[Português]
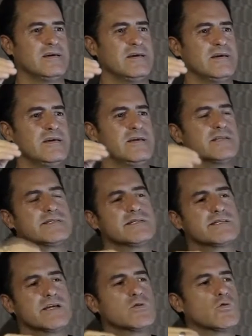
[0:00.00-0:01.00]
E esse
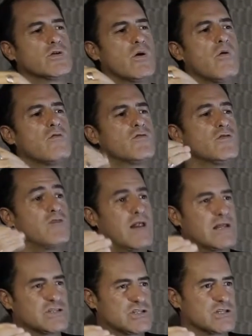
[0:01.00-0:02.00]
centurião ouviu
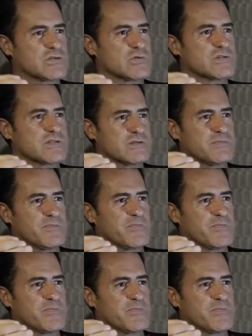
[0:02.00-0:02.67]
falar de Jesus.